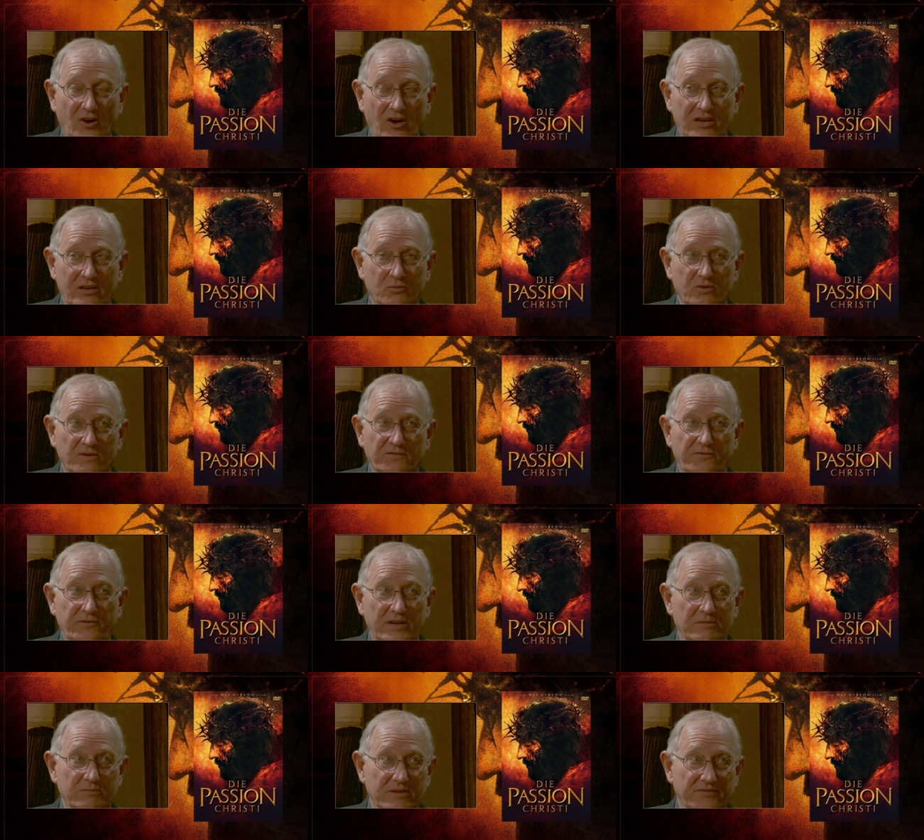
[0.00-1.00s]

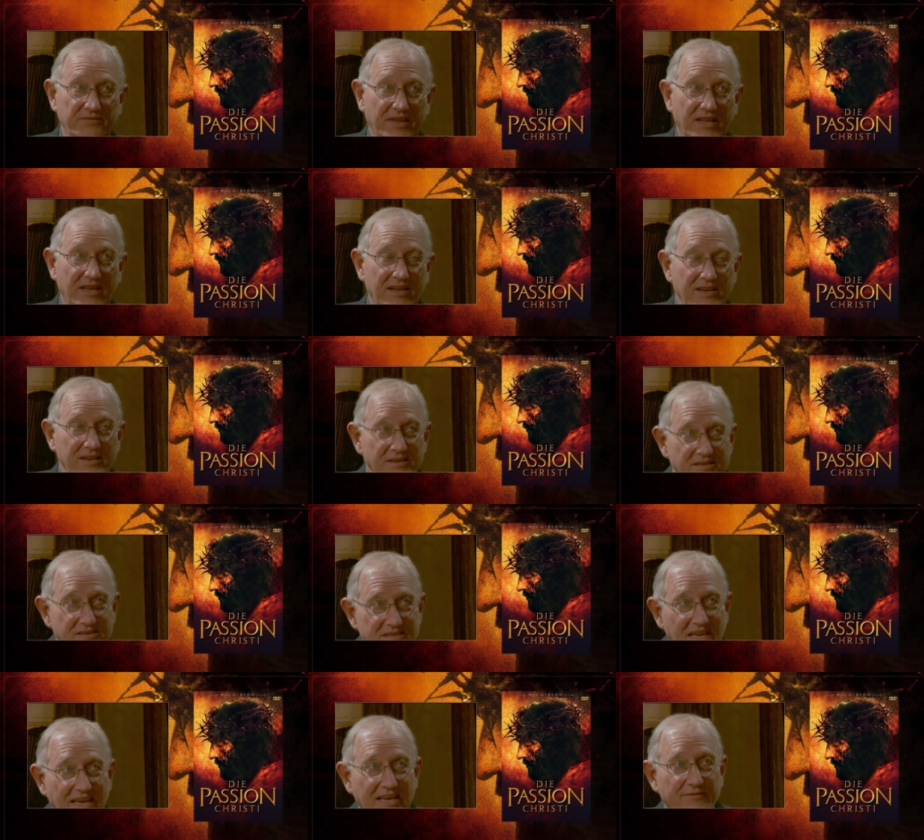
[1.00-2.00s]
Hollywood-Filmen
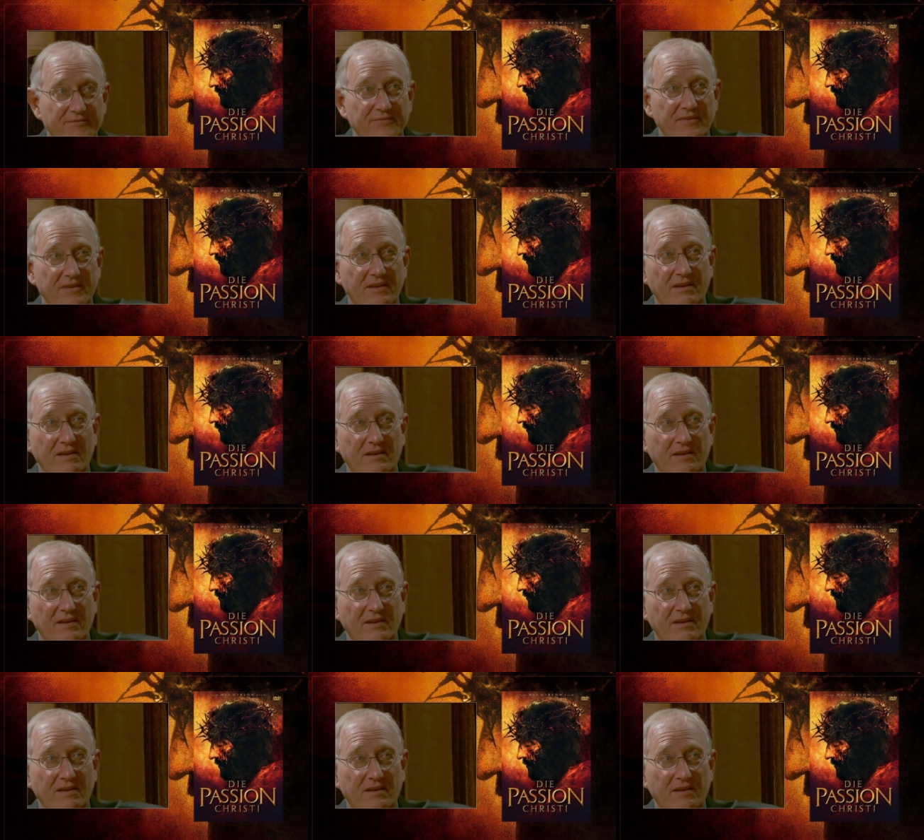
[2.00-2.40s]
sehen.